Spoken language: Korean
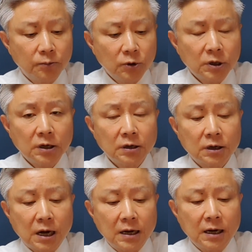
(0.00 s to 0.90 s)

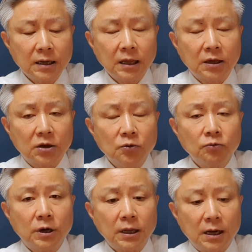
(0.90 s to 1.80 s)
뭔가 강하게
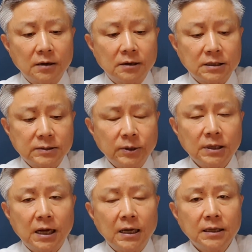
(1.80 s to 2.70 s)
견고하게 한 것
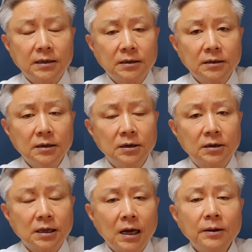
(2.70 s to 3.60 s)
같지만 안에는
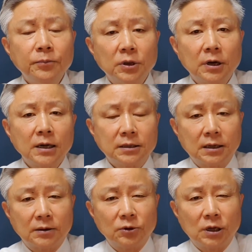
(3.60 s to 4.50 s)
커다란 변화가
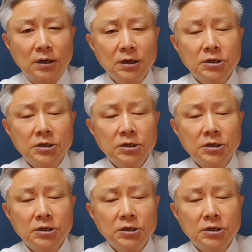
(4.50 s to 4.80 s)
있다는 겁니다.